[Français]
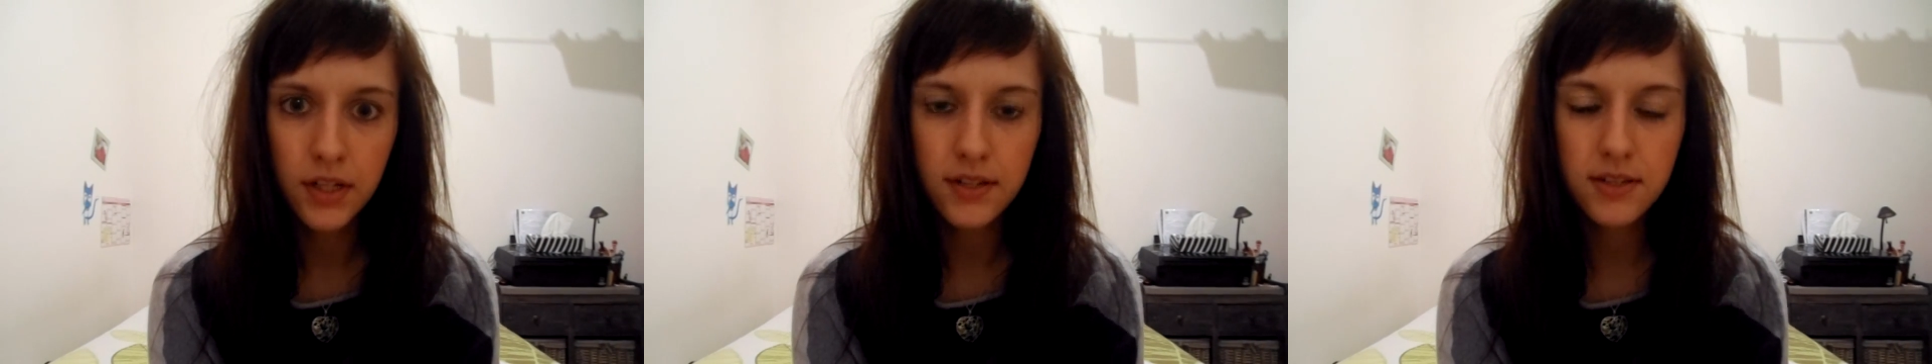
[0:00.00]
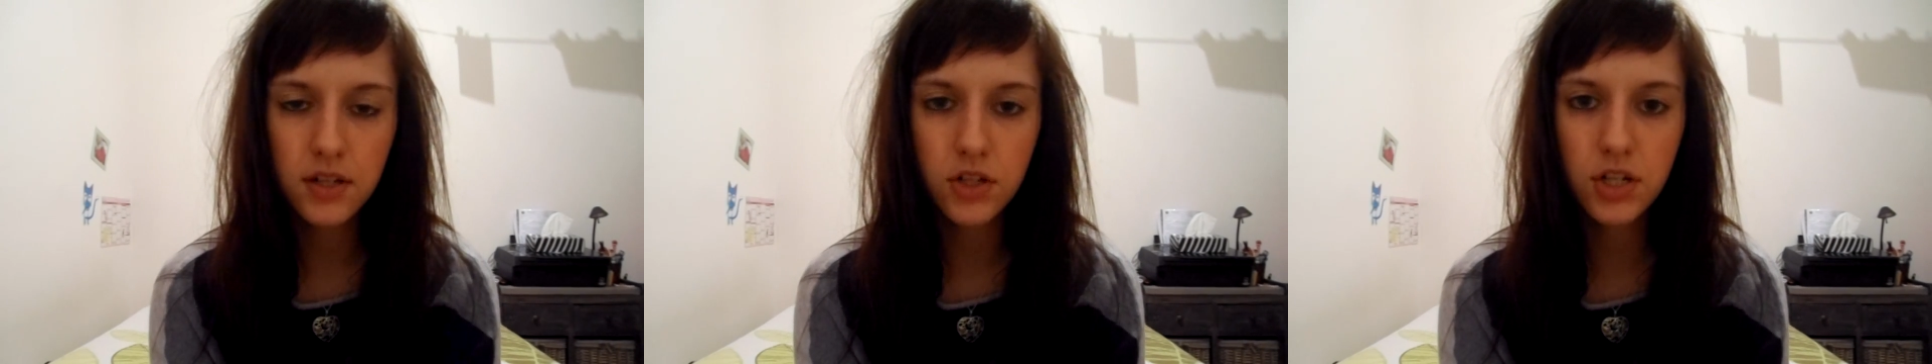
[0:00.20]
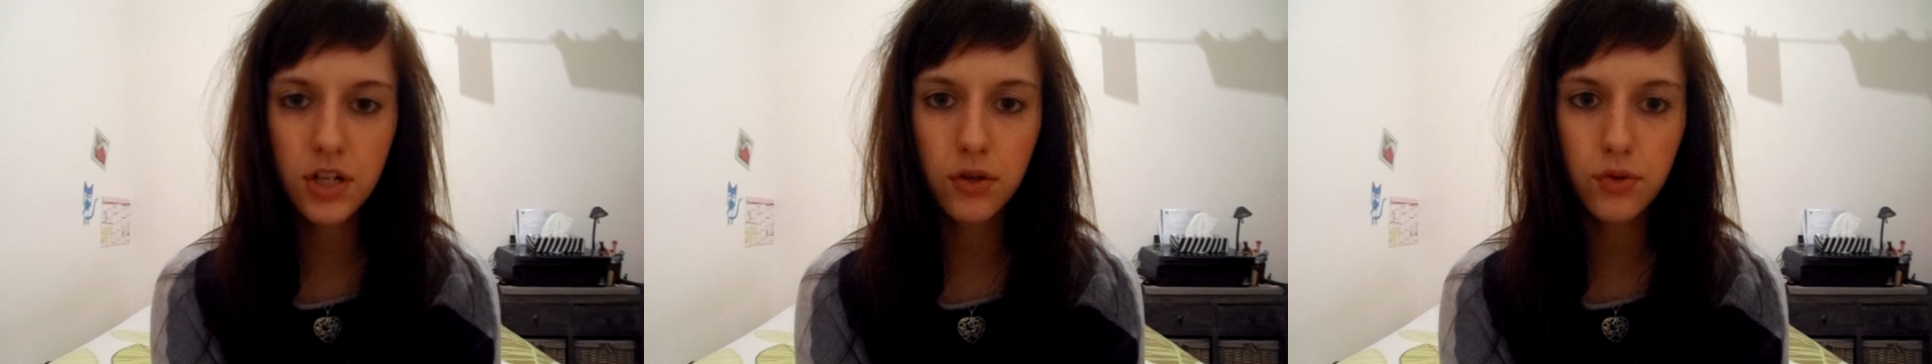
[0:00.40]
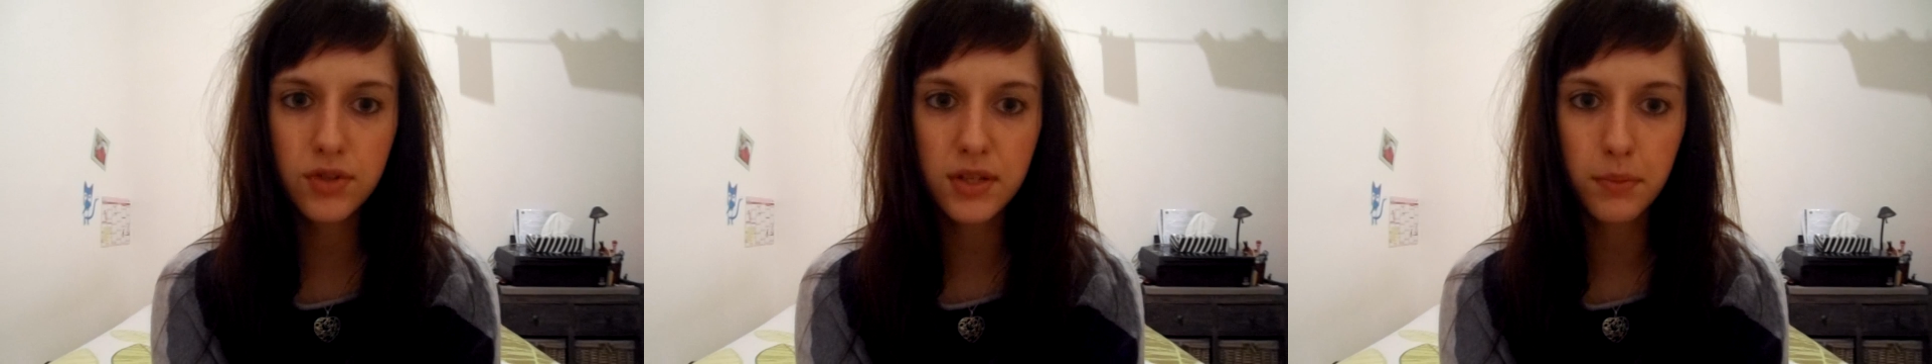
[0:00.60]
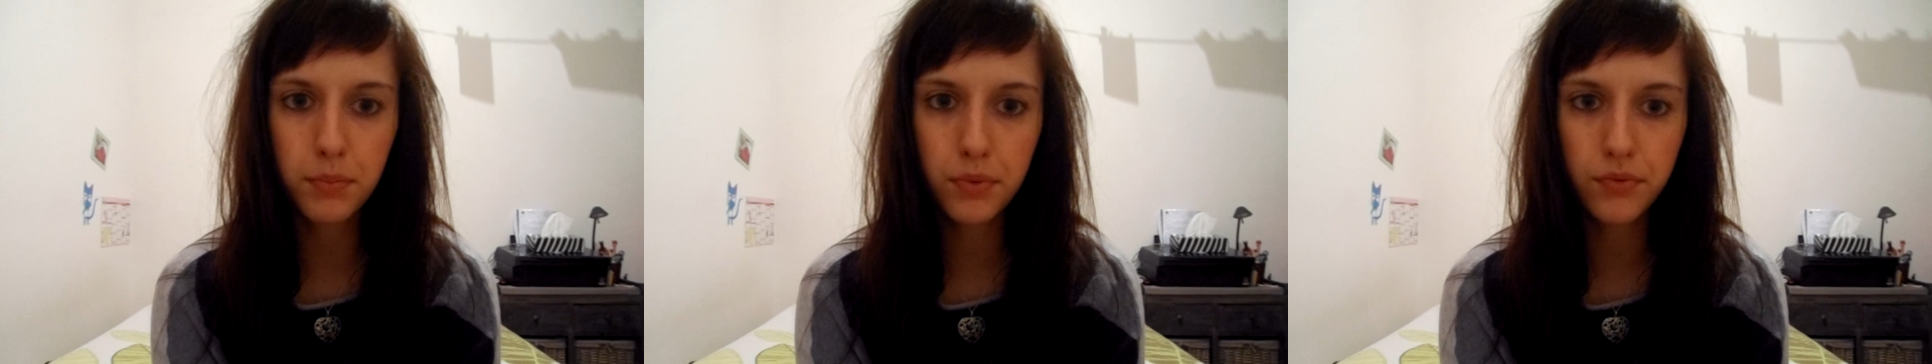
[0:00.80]
sachez que
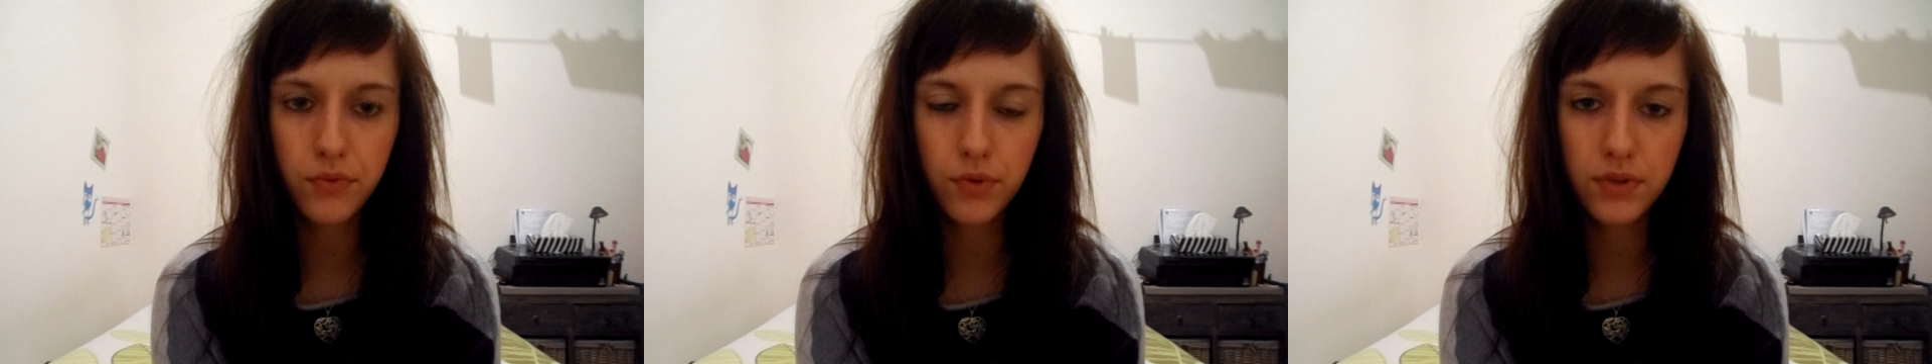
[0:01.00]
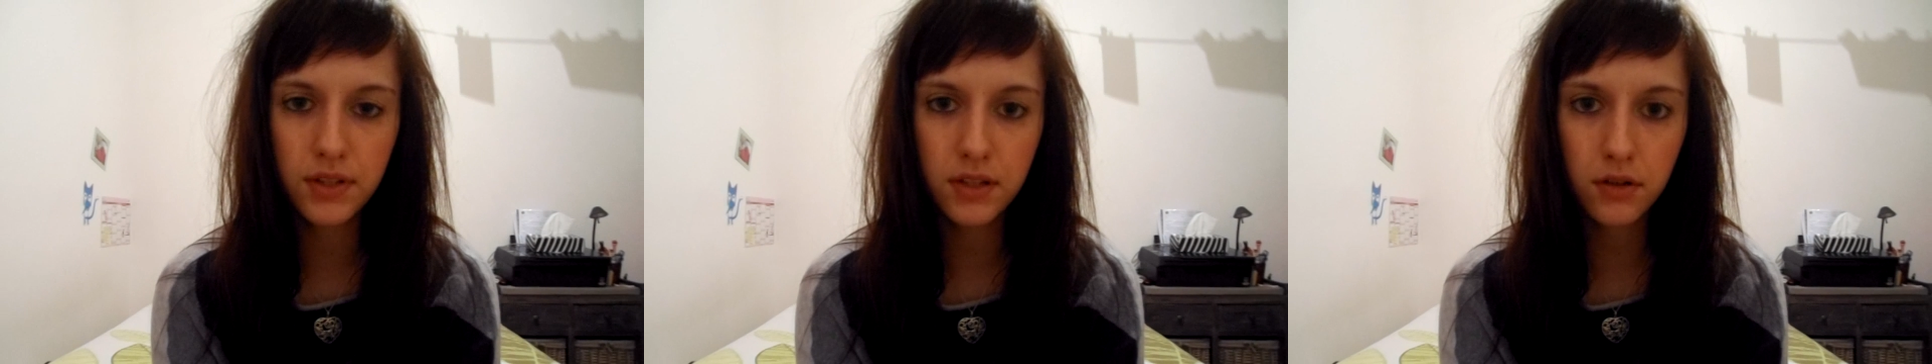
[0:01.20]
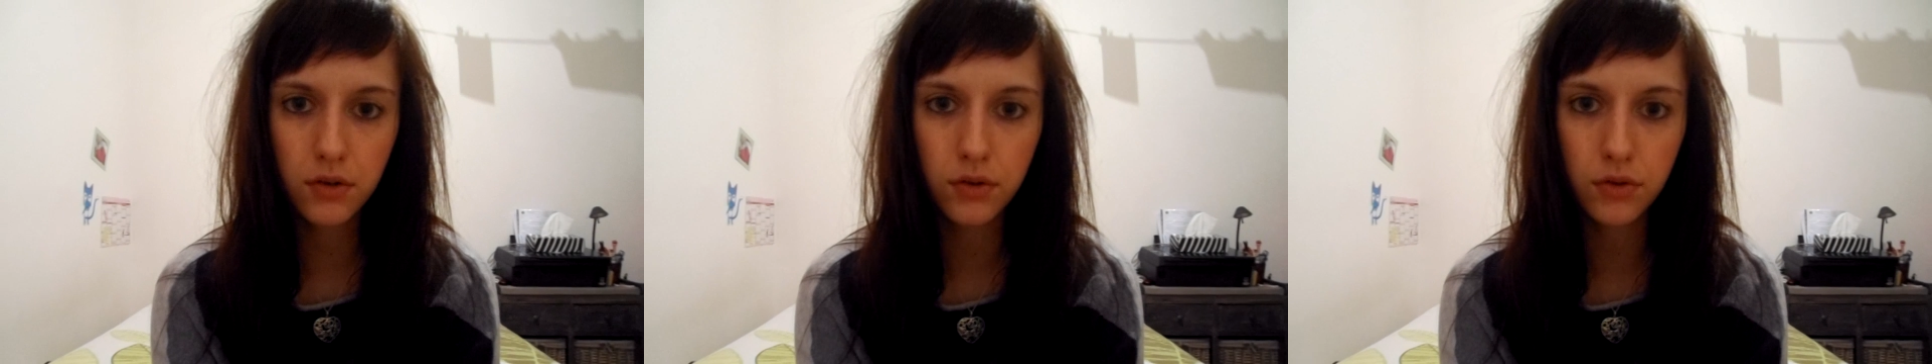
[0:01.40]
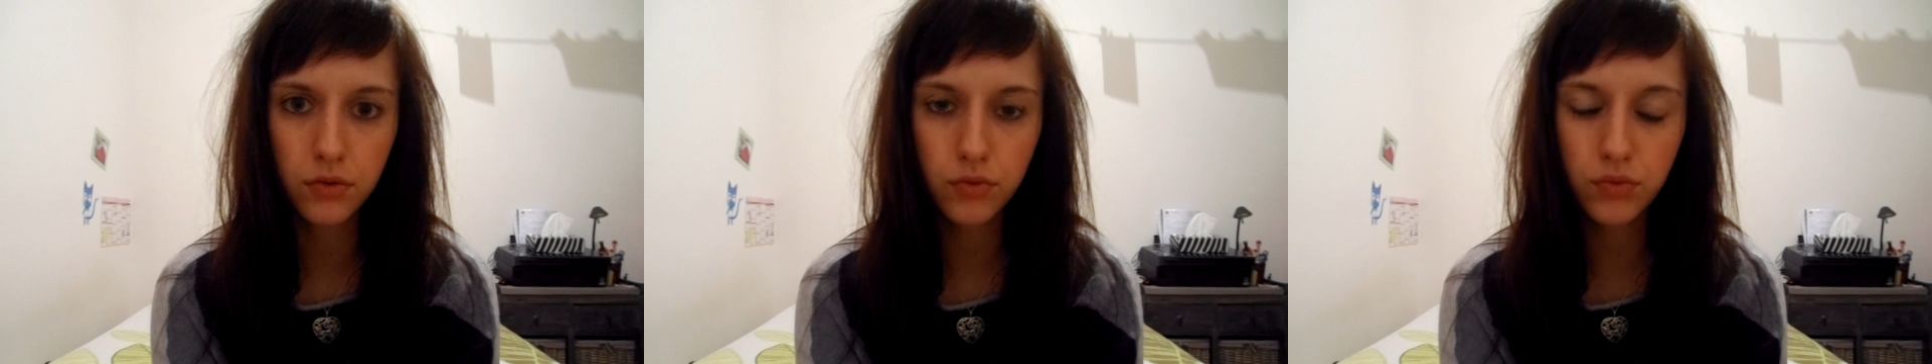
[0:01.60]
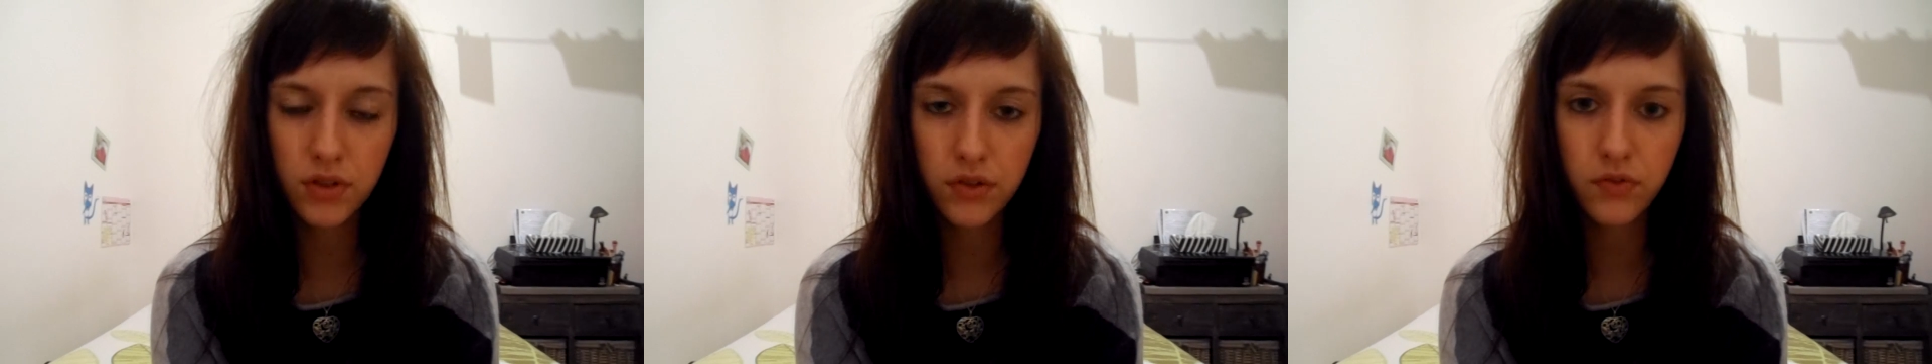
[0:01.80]
ça peut venir euh,
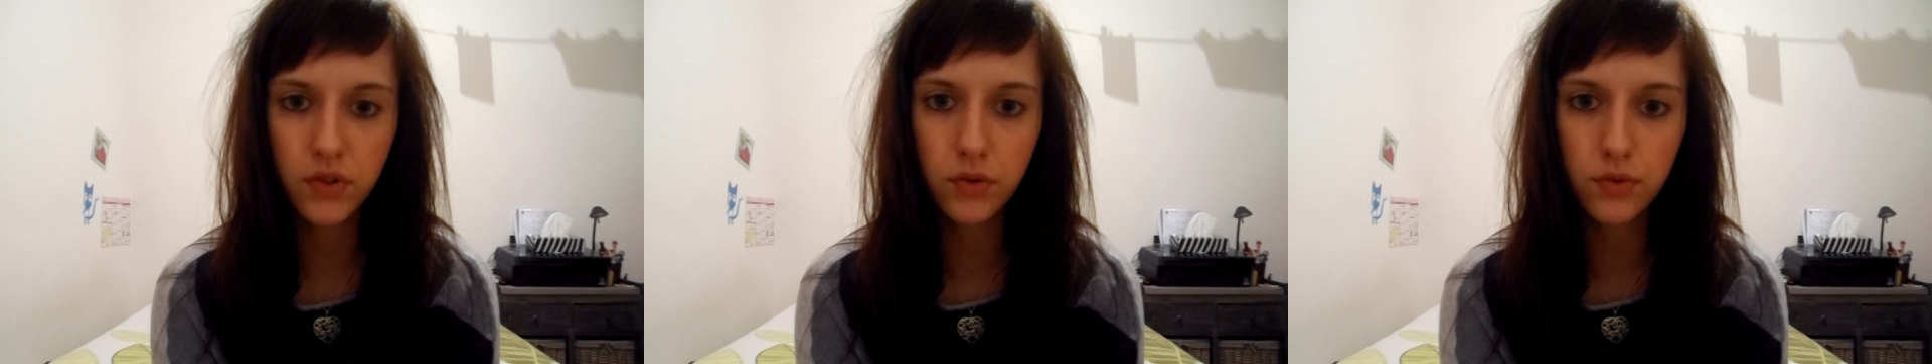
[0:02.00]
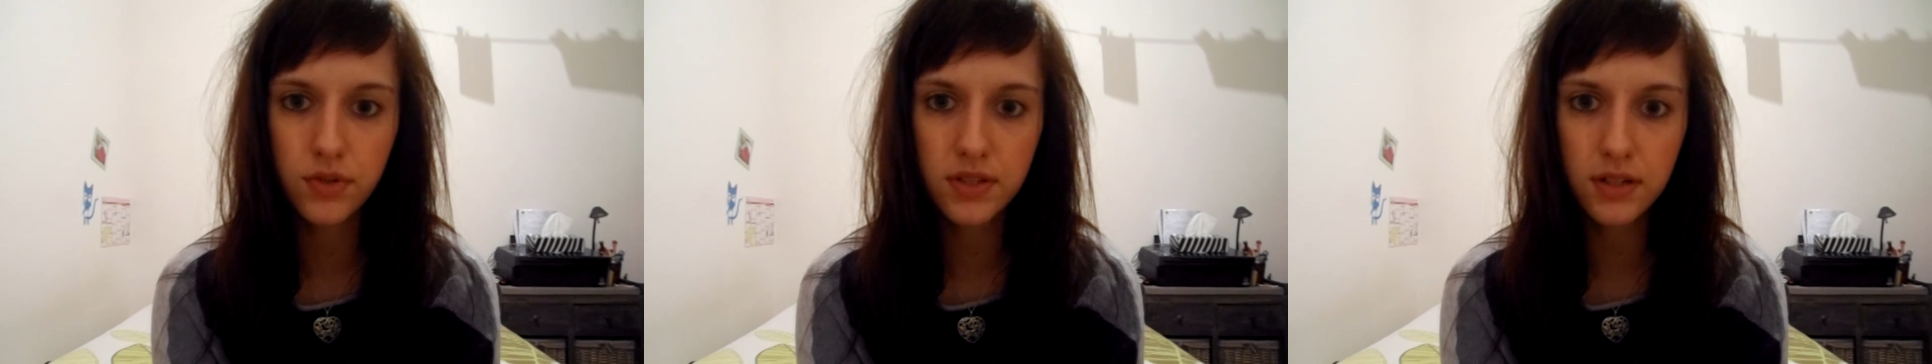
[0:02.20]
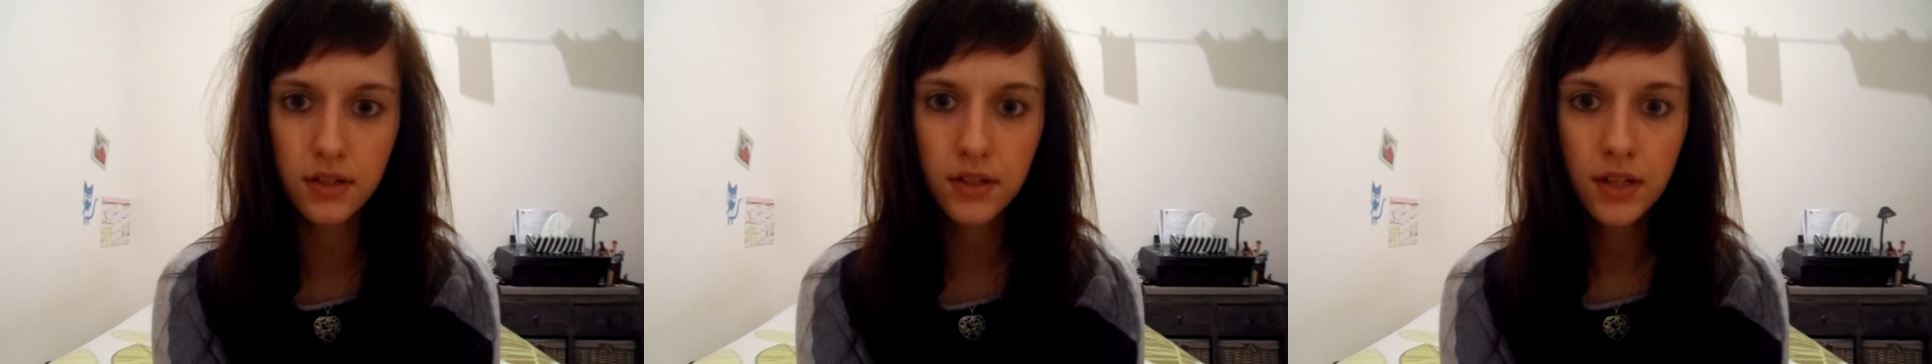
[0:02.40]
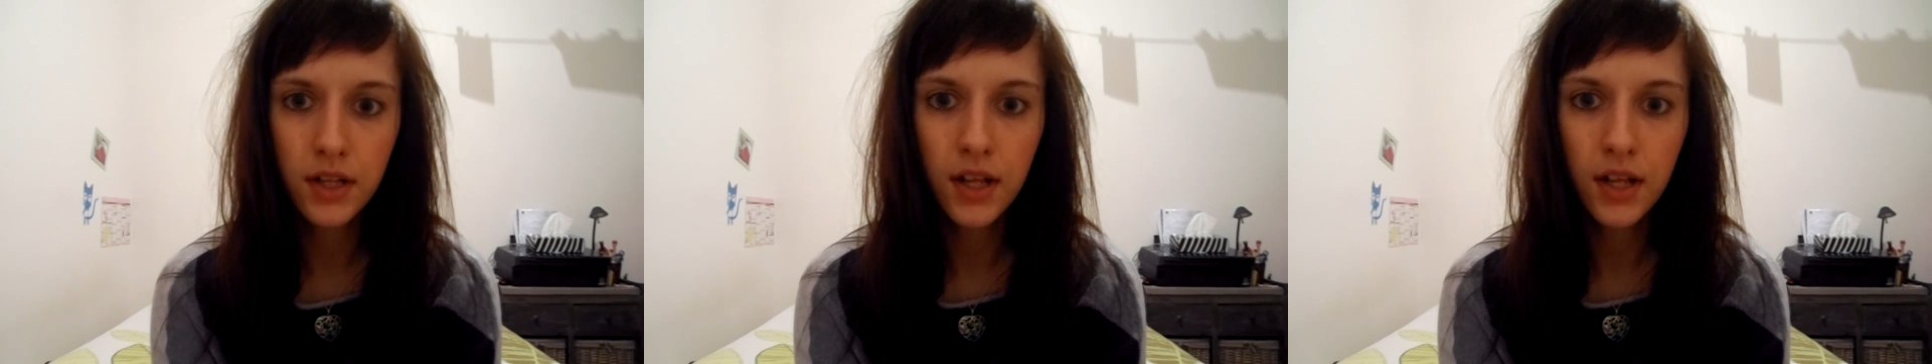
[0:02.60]
tout à fait de ça.